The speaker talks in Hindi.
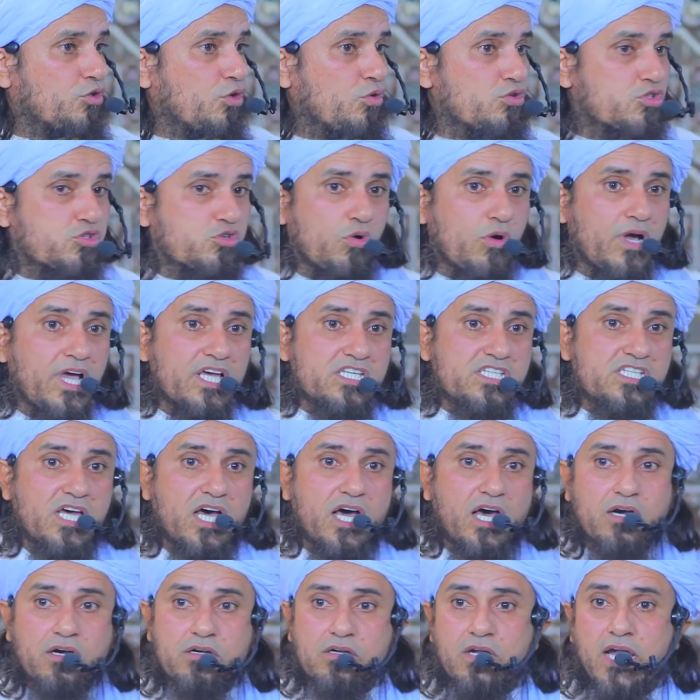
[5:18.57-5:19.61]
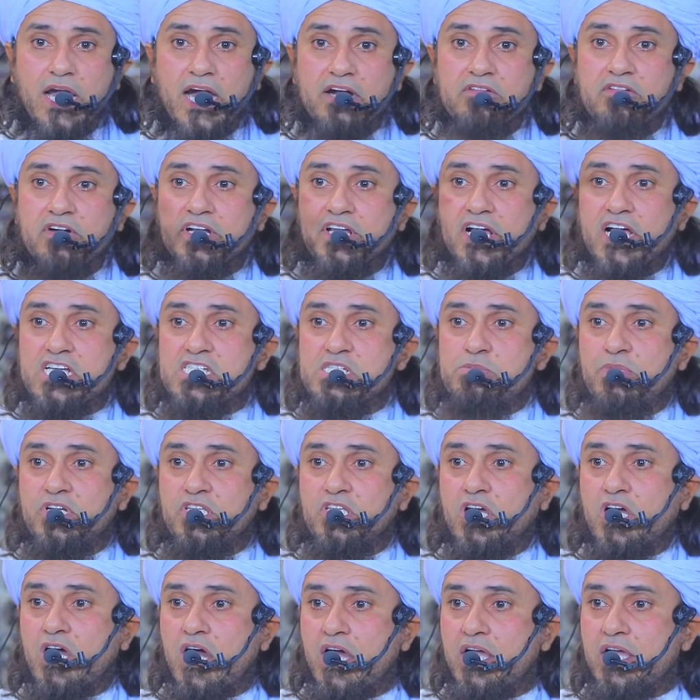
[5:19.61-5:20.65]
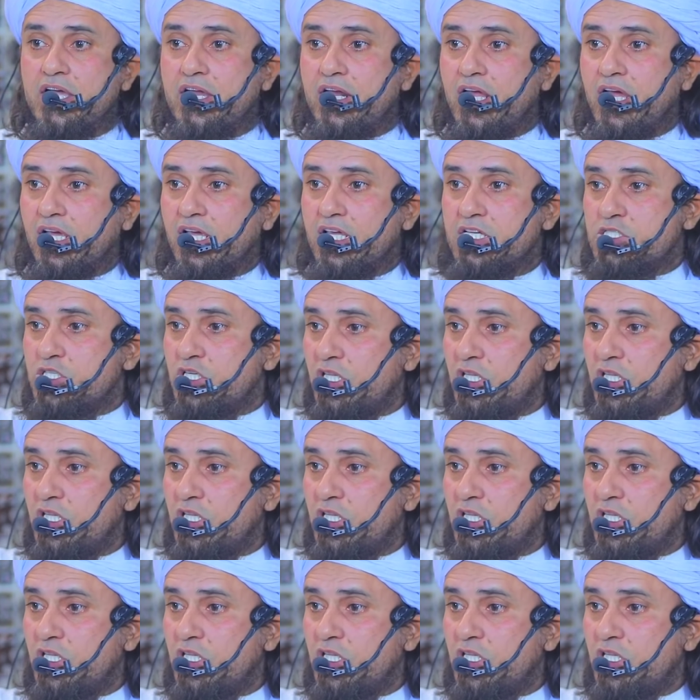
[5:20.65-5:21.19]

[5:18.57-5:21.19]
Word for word: तो उसको ऐसा एडवर्टाइजमेंट दिखाया ना कि